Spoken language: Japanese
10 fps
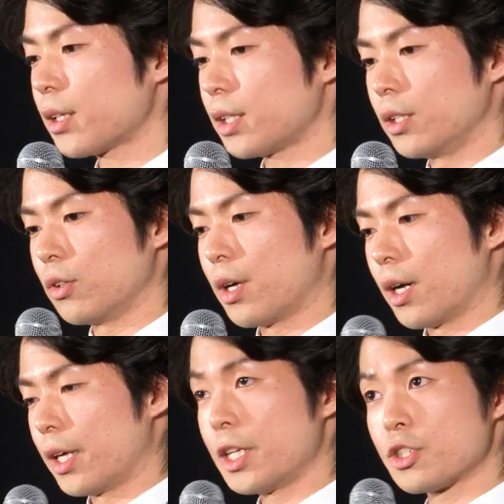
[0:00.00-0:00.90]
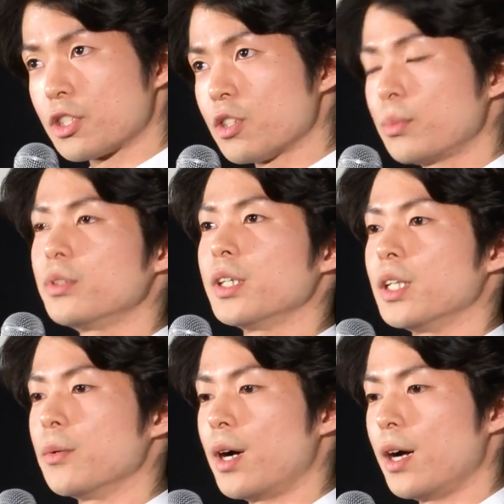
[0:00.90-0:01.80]
作品とか芸術の分野
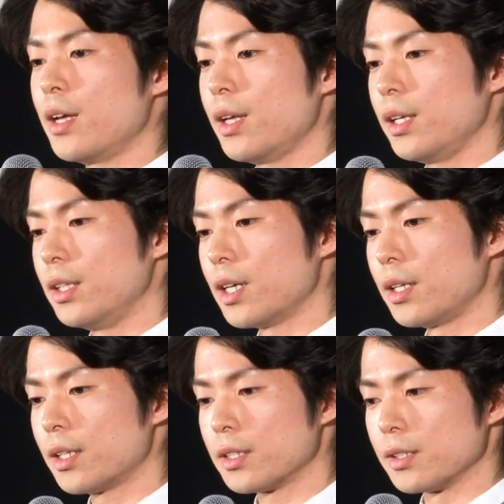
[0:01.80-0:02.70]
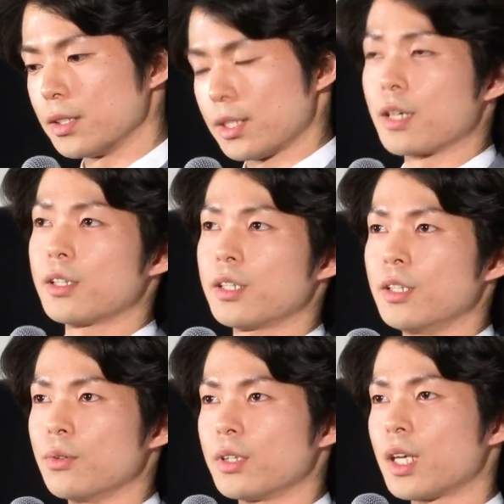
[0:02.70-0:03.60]
では偉大なる作
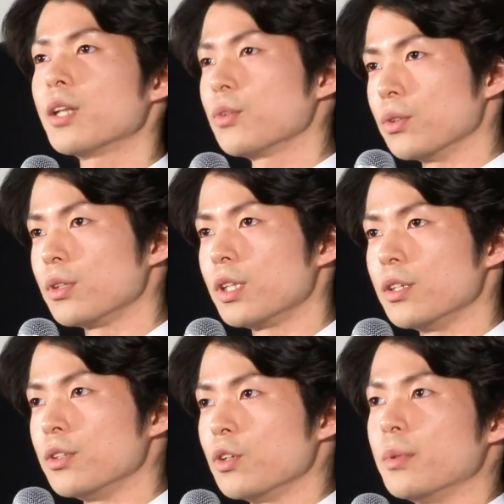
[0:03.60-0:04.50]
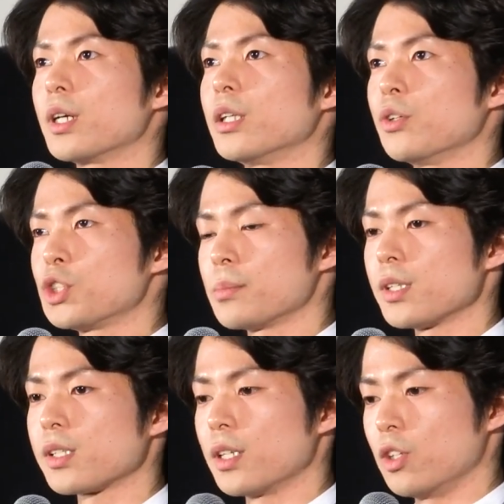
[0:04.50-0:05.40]
品をキャノンっていう呼び方をし
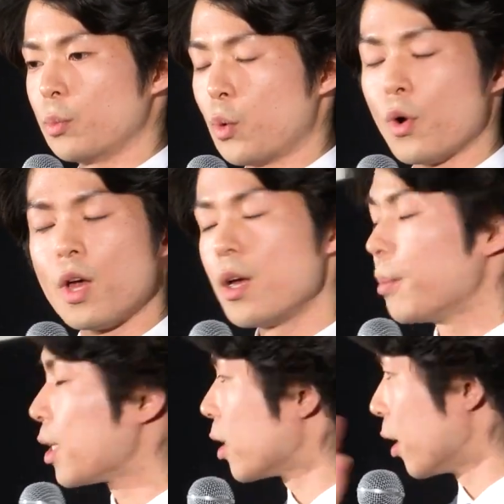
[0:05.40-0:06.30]
ますけれどもま